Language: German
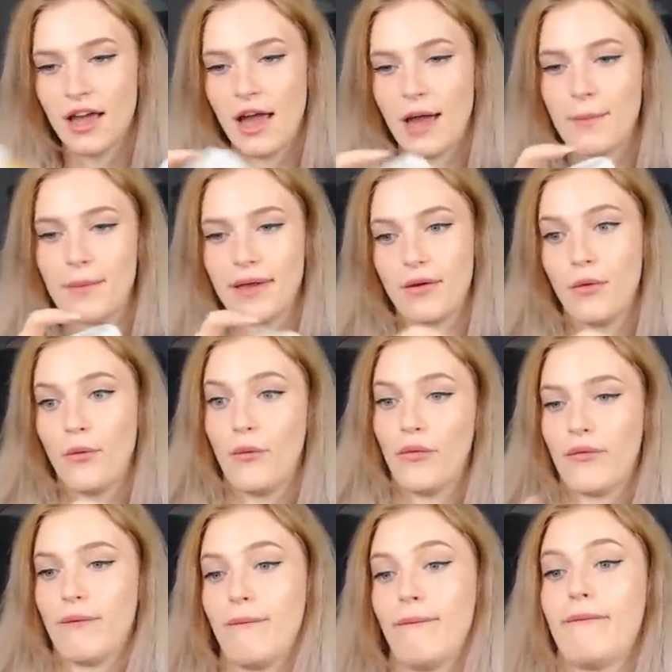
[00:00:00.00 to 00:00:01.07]

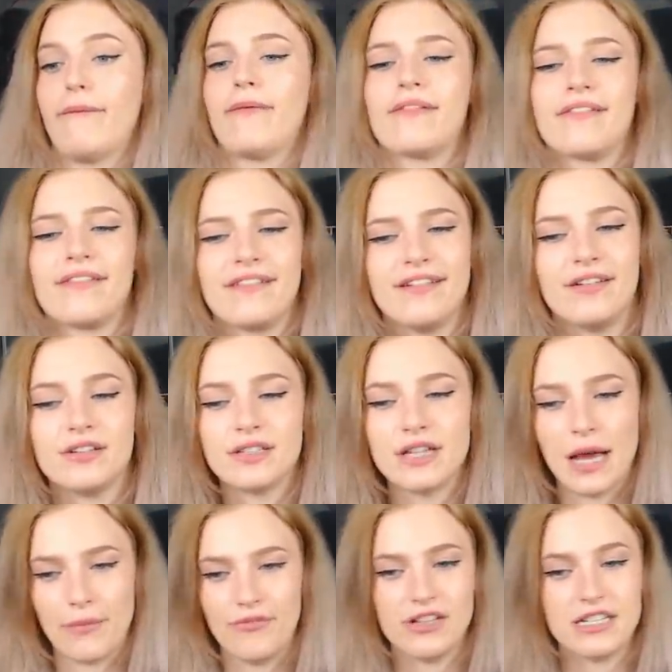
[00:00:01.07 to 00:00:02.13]
Aprikose und
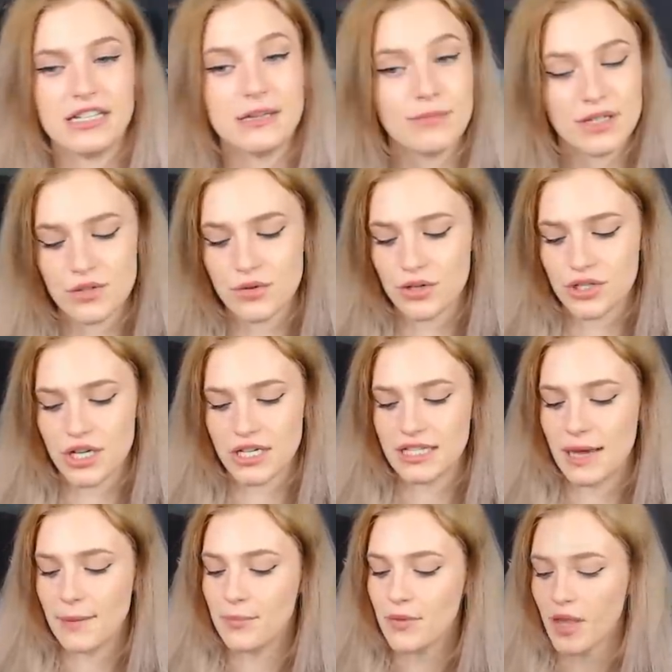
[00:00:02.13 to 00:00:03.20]
Apfel, die die mir zugeschickt
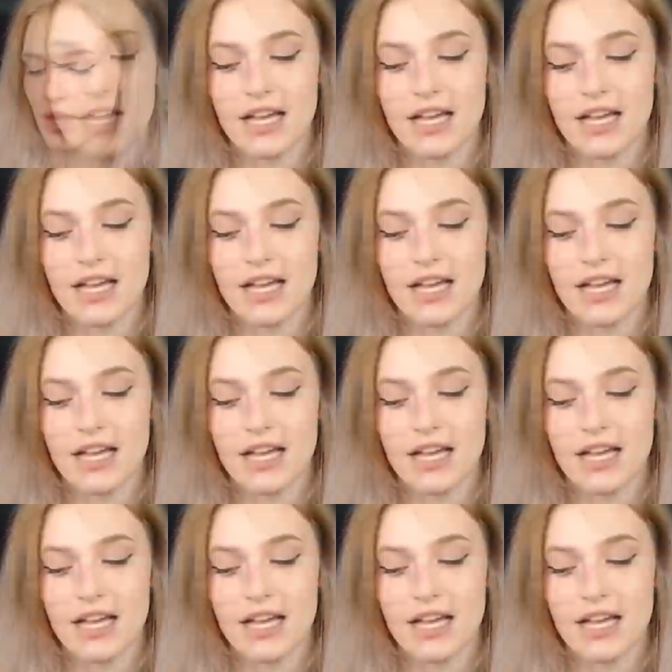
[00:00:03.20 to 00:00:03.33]
haben.